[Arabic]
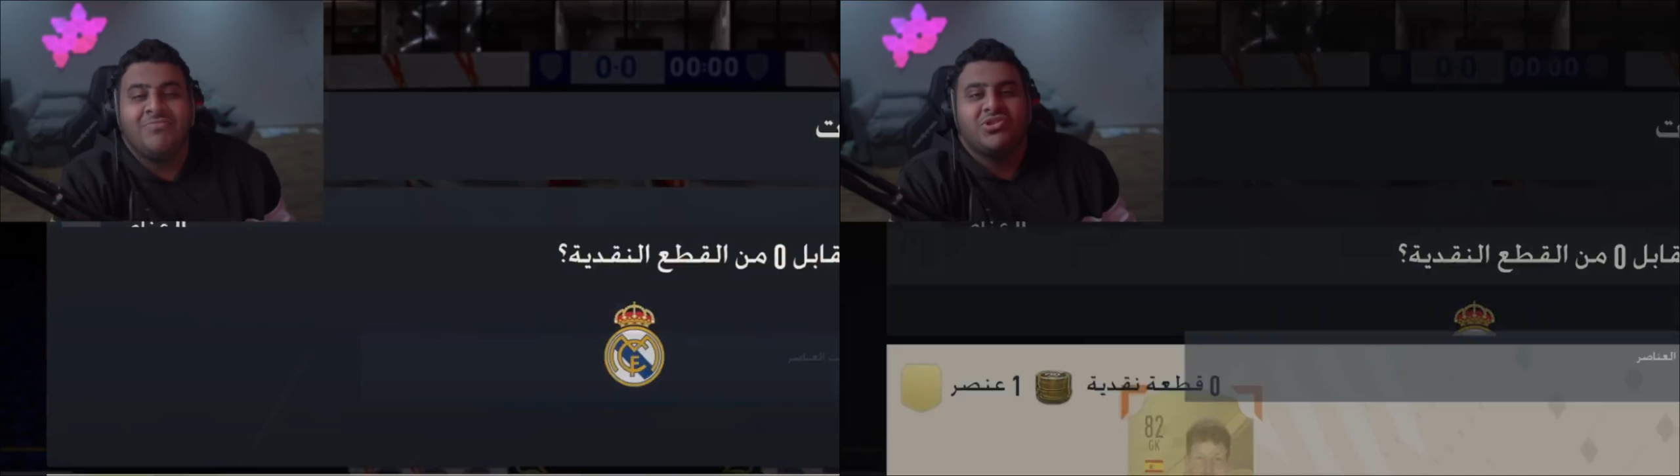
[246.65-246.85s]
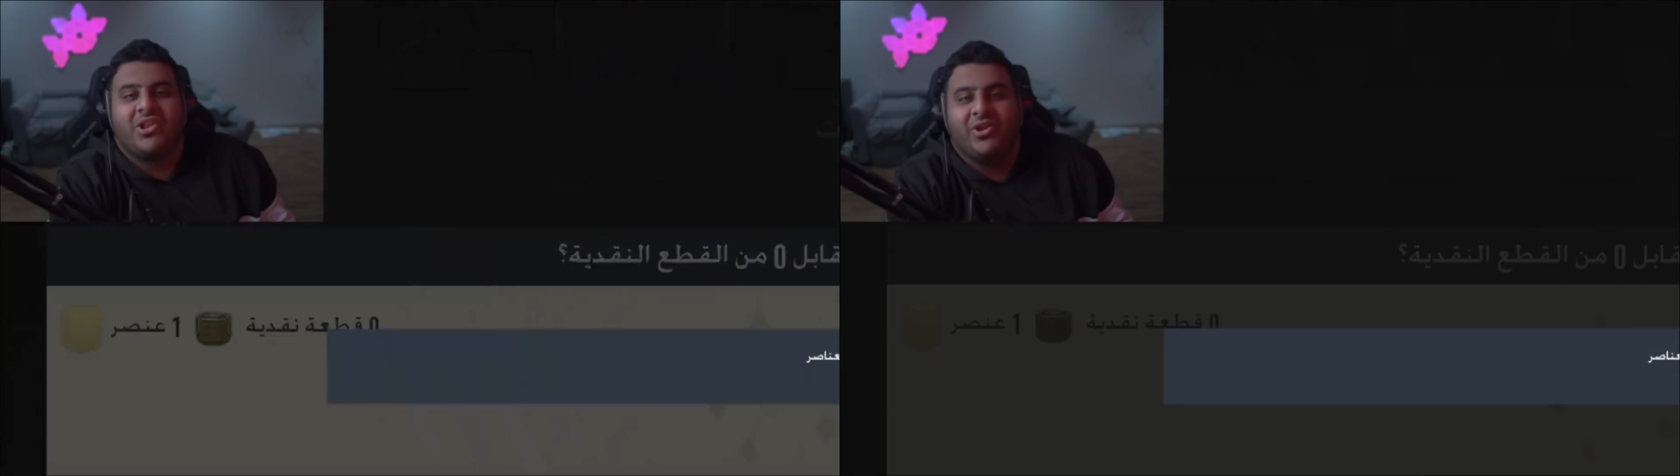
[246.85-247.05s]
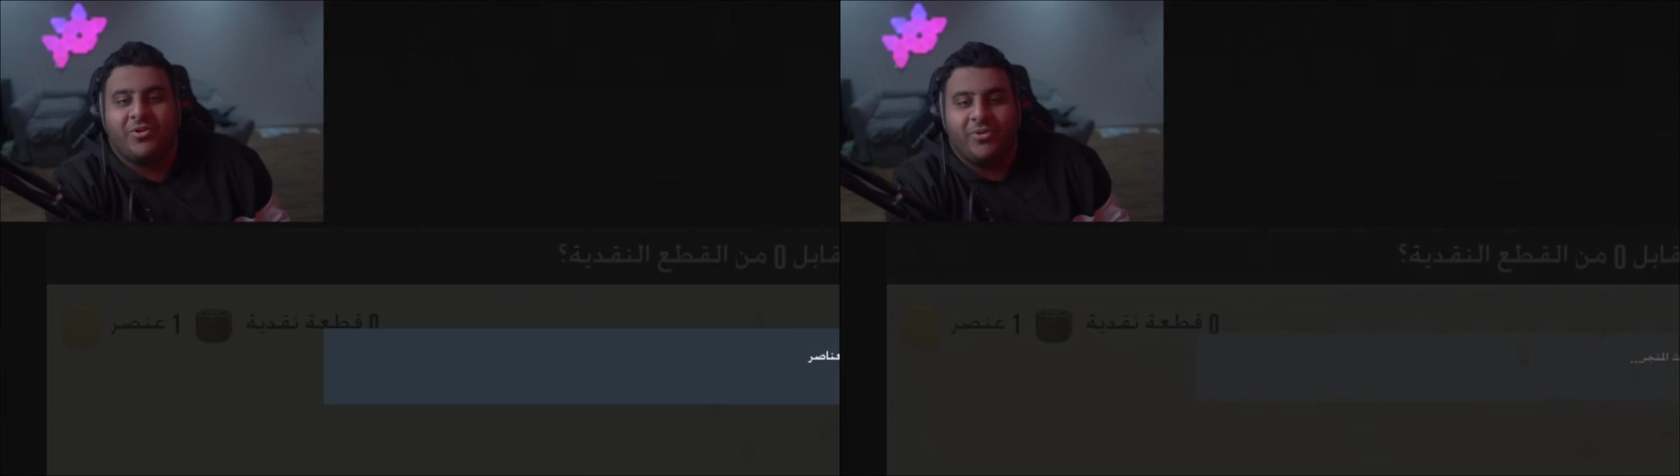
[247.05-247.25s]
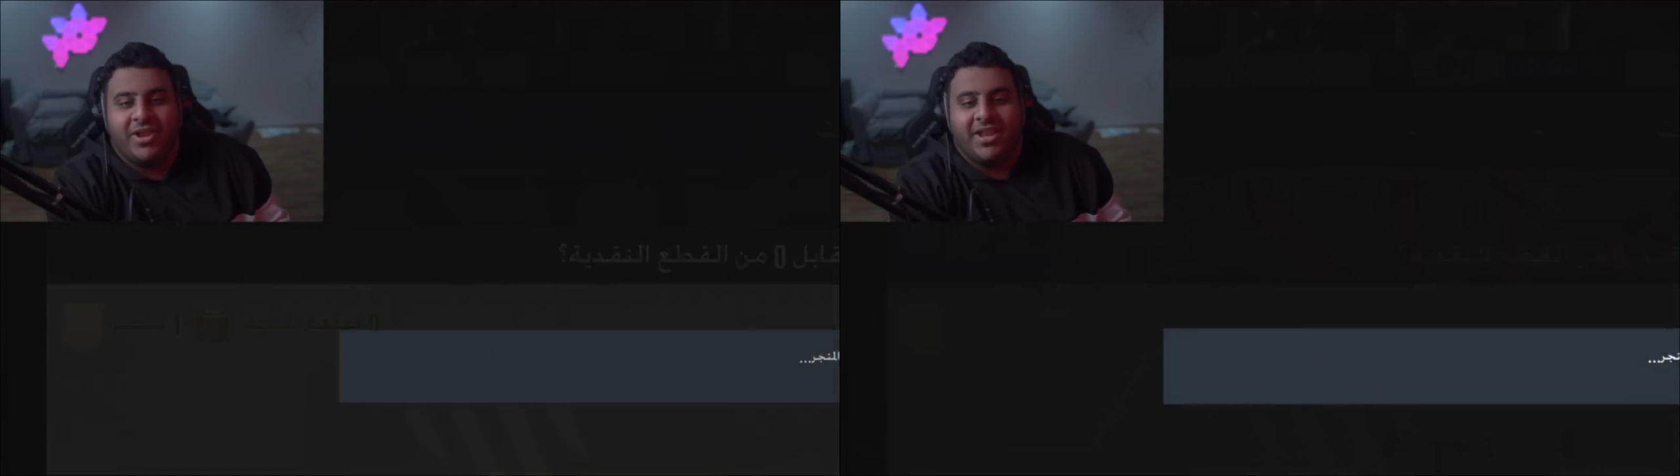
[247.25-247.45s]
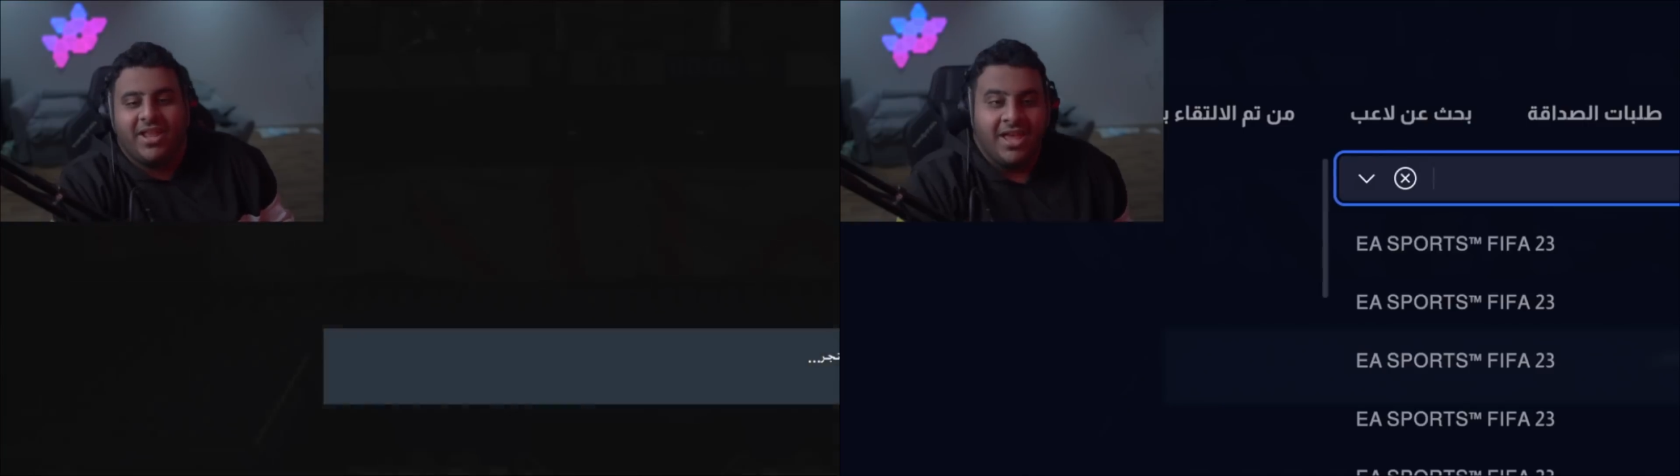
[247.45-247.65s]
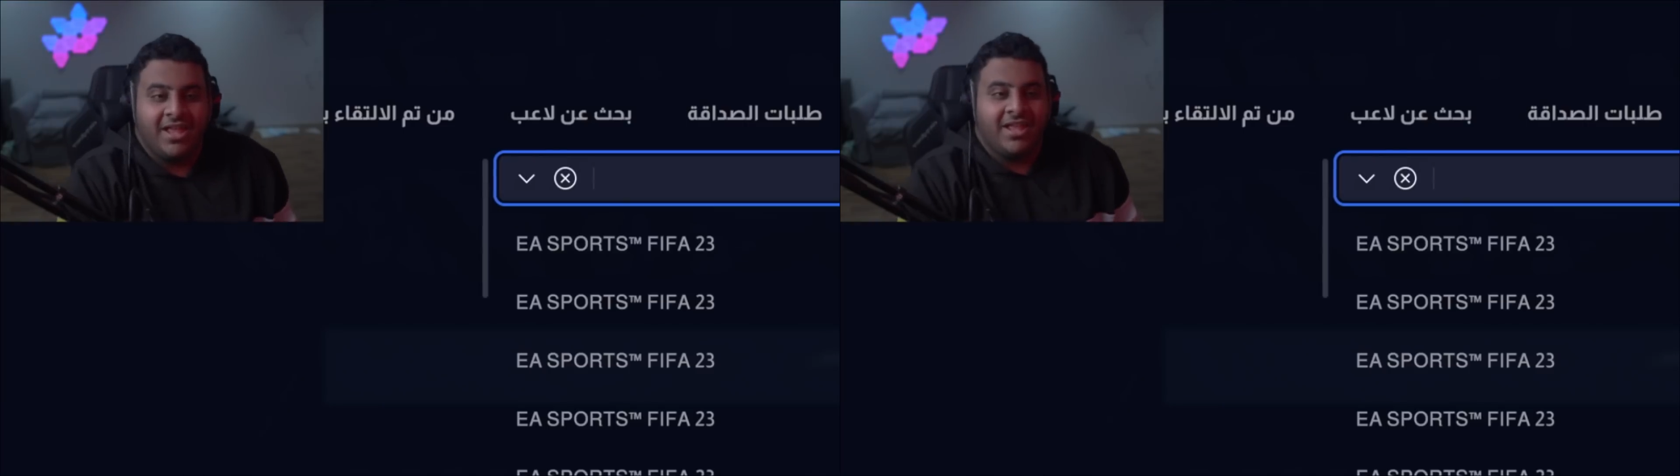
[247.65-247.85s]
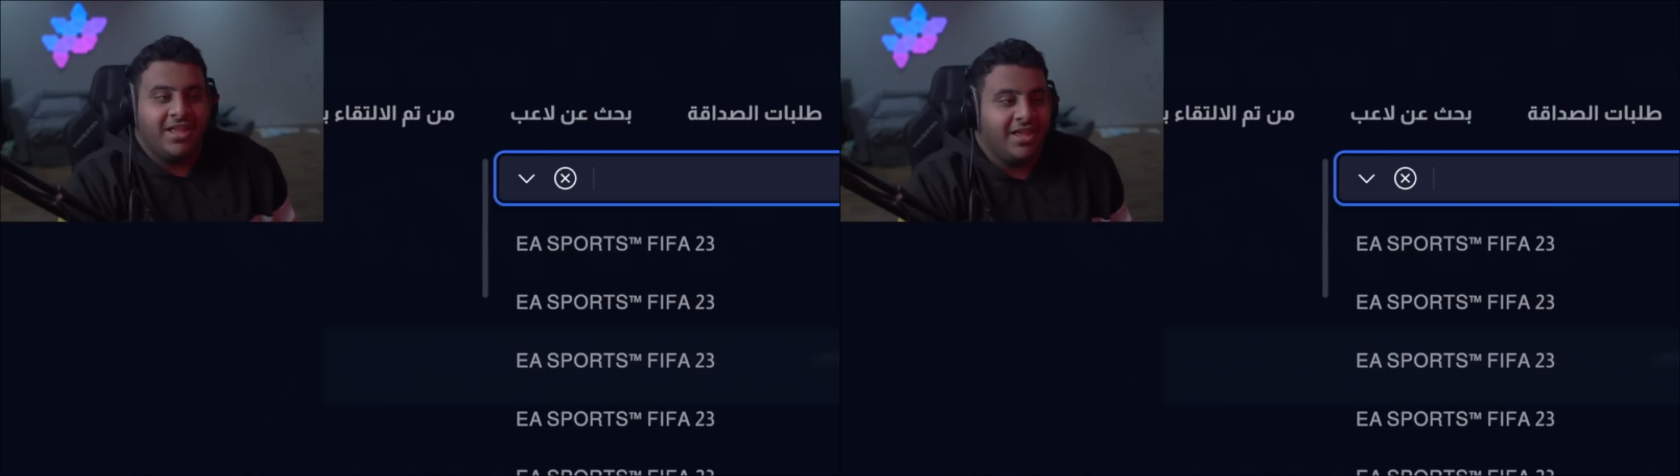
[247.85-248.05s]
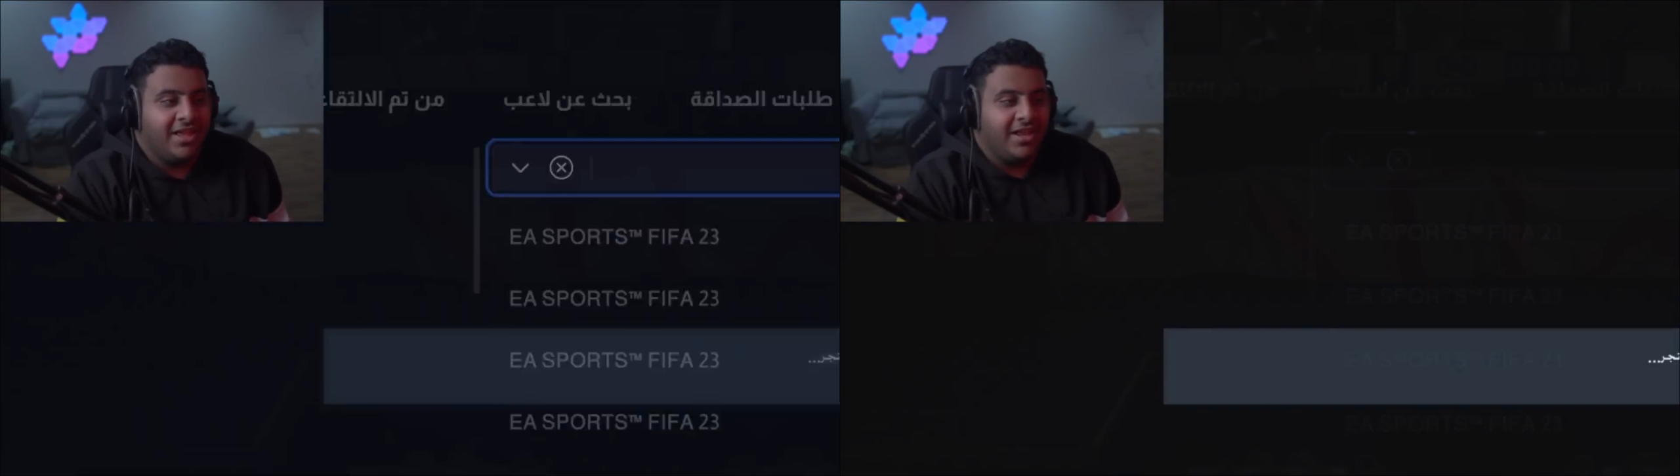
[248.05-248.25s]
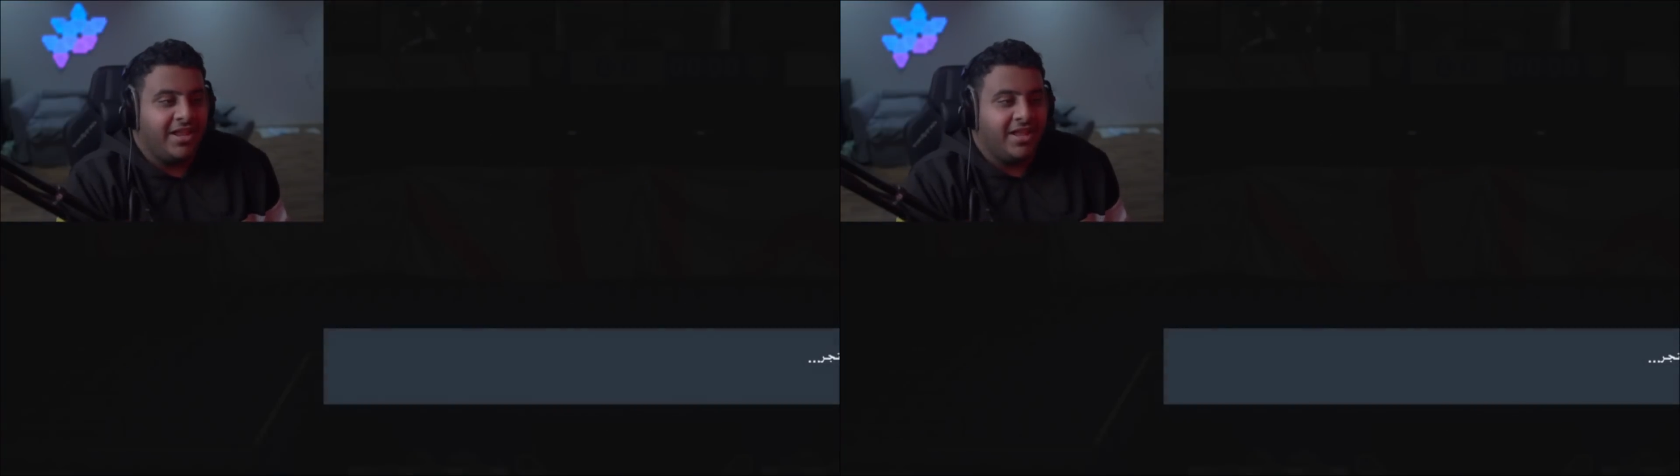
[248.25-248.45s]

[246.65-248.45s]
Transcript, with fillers: صار يكرهون آه، آه،